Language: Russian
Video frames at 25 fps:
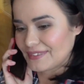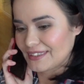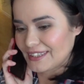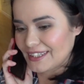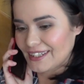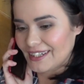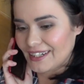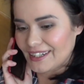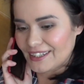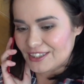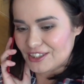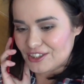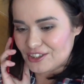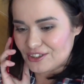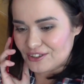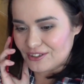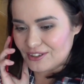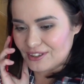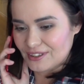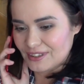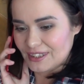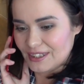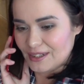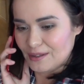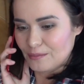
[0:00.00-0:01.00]
Хорошо.
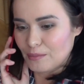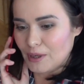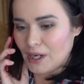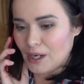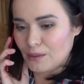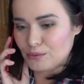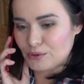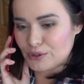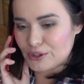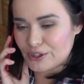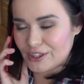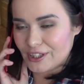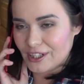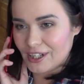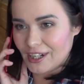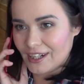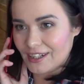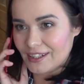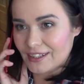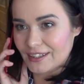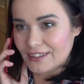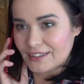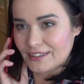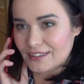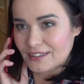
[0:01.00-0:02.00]
Бабушка
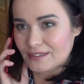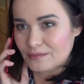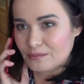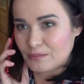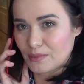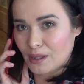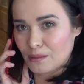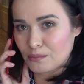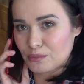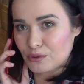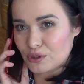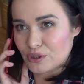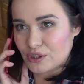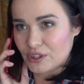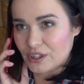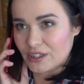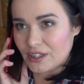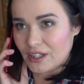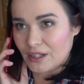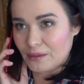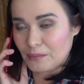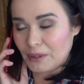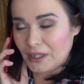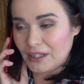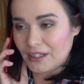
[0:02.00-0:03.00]
как? Бабушка
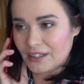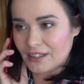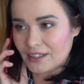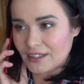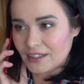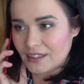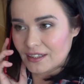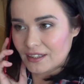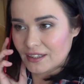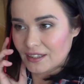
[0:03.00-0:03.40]
нормально?